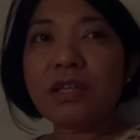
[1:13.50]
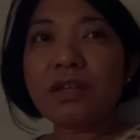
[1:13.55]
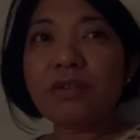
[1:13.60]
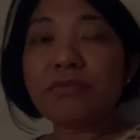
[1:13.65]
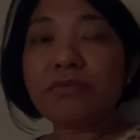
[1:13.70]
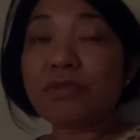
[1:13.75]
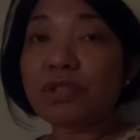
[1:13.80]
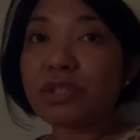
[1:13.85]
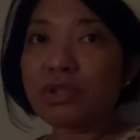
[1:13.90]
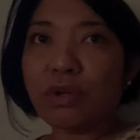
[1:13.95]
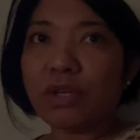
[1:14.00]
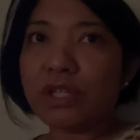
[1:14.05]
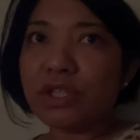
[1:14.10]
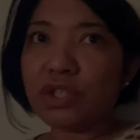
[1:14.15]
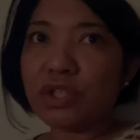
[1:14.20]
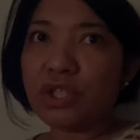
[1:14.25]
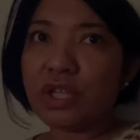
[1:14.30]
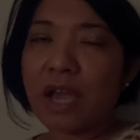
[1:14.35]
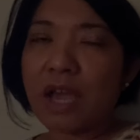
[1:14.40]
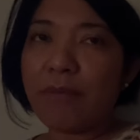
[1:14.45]
resort
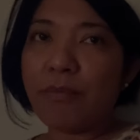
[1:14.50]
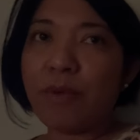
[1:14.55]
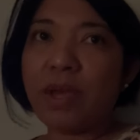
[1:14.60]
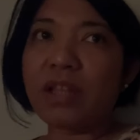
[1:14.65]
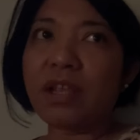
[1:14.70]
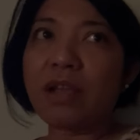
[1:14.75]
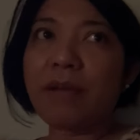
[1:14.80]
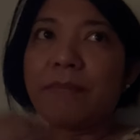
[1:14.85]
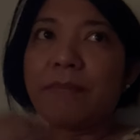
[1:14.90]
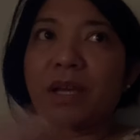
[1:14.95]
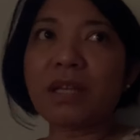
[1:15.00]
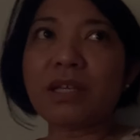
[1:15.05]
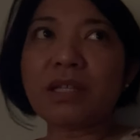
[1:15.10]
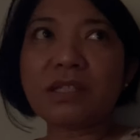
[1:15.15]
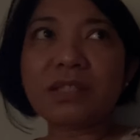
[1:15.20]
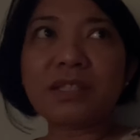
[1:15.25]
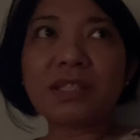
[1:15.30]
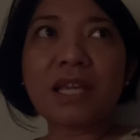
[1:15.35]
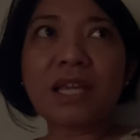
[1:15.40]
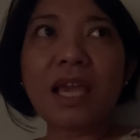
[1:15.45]
siya. Pwede ka
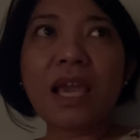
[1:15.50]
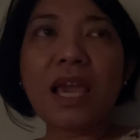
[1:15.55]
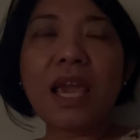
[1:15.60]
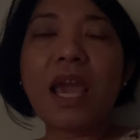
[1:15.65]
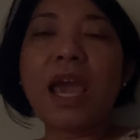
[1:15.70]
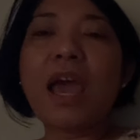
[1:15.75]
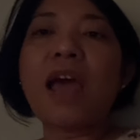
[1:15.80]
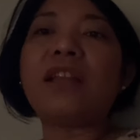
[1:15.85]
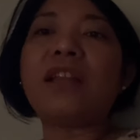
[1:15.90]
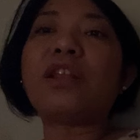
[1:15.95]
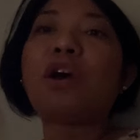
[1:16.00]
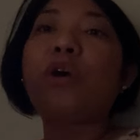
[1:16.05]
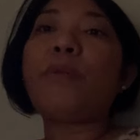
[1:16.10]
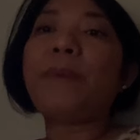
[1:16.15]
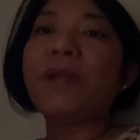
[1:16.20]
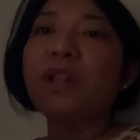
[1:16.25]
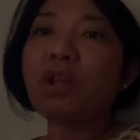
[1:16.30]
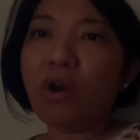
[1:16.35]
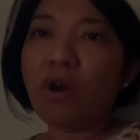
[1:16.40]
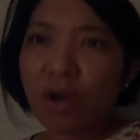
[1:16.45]
mag-ski. Naku,
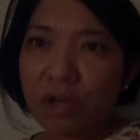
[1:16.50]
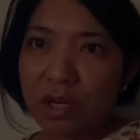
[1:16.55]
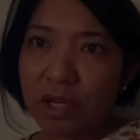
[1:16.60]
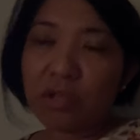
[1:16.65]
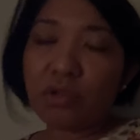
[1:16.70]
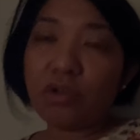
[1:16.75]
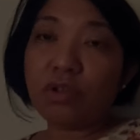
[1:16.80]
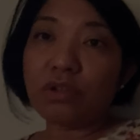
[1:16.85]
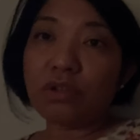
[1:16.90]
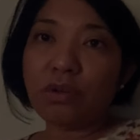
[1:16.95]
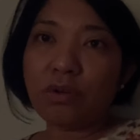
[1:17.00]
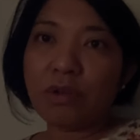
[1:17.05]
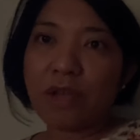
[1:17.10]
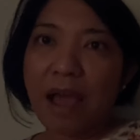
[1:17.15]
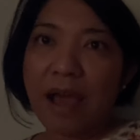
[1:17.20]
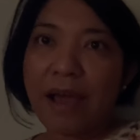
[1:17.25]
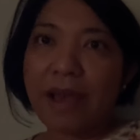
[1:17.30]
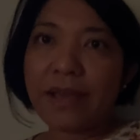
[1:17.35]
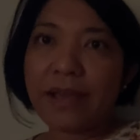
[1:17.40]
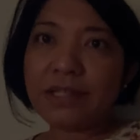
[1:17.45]
panoorin nyo to
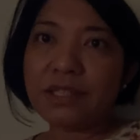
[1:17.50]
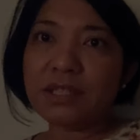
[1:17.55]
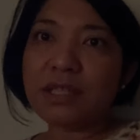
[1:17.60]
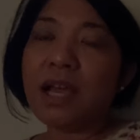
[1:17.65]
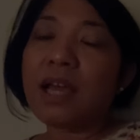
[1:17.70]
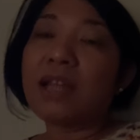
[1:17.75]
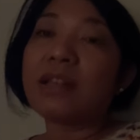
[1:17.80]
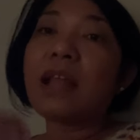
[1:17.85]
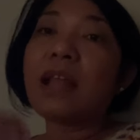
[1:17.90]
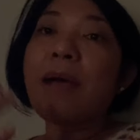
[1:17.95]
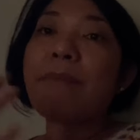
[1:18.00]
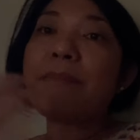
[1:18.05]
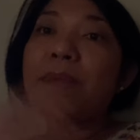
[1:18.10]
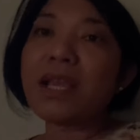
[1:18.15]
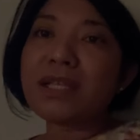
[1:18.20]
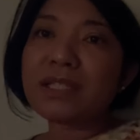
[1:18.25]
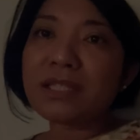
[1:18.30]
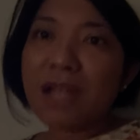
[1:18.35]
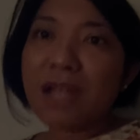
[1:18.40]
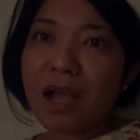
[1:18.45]
guys.
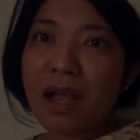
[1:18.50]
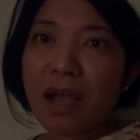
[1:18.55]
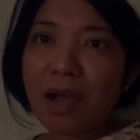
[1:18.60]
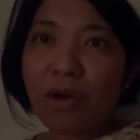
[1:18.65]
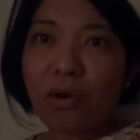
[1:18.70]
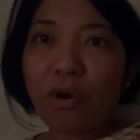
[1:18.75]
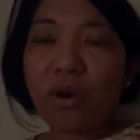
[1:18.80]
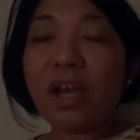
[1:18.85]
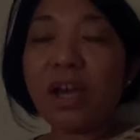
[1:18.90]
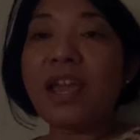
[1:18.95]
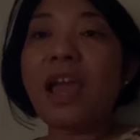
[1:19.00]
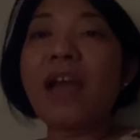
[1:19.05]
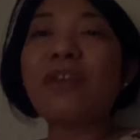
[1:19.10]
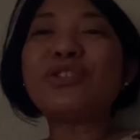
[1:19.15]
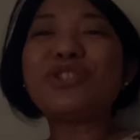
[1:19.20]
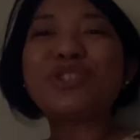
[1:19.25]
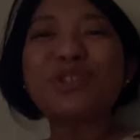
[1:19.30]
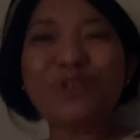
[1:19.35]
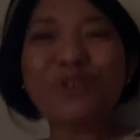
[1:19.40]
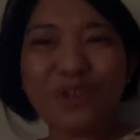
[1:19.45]
Na-amaze lang ako. Kaya
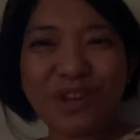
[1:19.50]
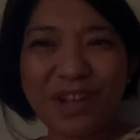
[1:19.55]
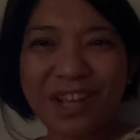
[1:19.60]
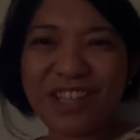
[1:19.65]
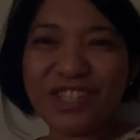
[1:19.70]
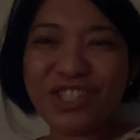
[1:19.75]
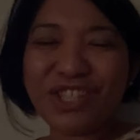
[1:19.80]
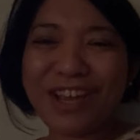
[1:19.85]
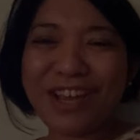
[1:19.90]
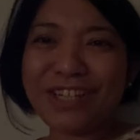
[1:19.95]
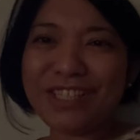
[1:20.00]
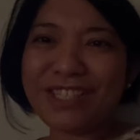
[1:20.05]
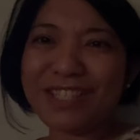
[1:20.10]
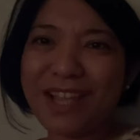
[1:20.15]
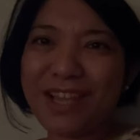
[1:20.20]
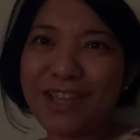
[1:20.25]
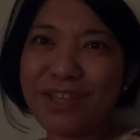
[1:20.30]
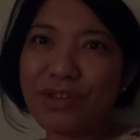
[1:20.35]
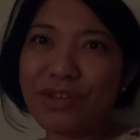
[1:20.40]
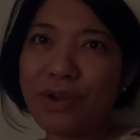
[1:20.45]
gusto ko rin i-share
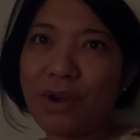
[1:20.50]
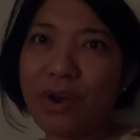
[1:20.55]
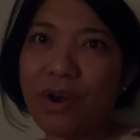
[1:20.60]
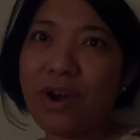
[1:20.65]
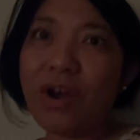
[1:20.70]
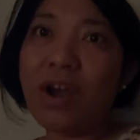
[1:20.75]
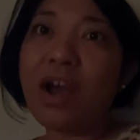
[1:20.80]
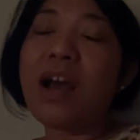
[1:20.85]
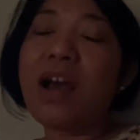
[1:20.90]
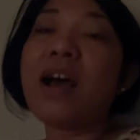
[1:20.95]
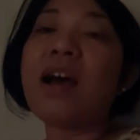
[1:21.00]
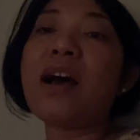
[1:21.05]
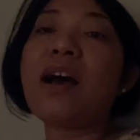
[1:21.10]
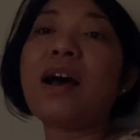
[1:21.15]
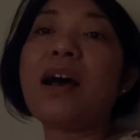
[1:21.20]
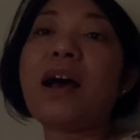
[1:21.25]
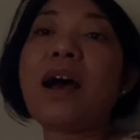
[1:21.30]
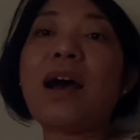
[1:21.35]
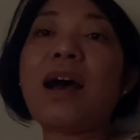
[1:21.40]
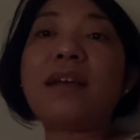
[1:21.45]
sa inyo.
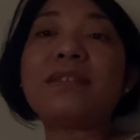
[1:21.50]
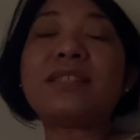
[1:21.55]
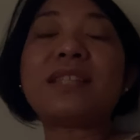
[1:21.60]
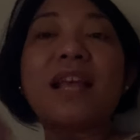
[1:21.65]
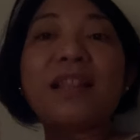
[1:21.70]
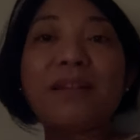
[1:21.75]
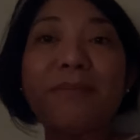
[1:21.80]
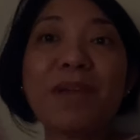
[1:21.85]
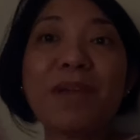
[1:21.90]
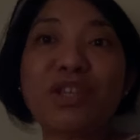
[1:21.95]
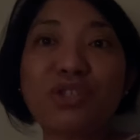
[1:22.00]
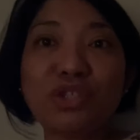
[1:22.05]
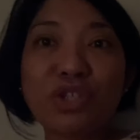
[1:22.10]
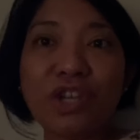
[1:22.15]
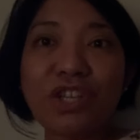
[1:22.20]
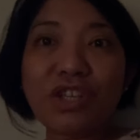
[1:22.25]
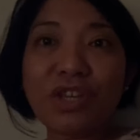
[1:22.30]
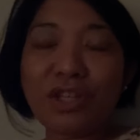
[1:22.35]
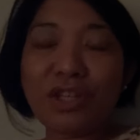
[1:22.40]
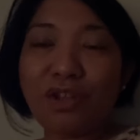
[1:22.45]
uh, sana
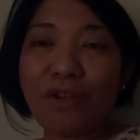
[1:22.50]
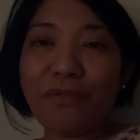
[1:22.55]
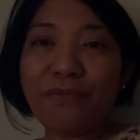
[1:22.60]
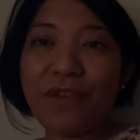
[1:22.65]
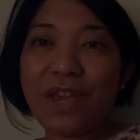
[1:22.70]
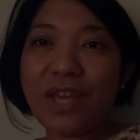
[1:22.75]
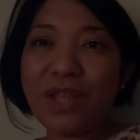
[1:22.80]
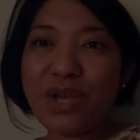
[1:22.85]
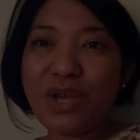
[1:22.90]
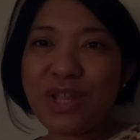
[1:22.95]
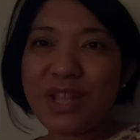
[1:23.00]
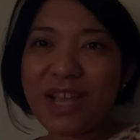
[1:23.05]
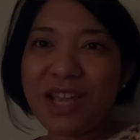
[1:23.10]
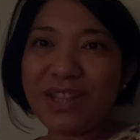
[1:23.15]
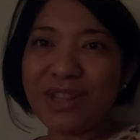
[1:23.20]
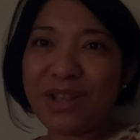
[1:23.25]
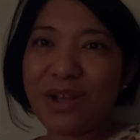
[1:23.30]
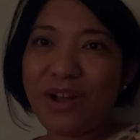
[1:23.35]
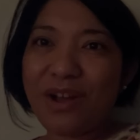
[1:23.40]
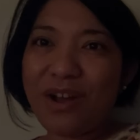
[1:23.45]
ma-enjoy nyo itong video na
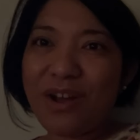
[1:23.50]
ito.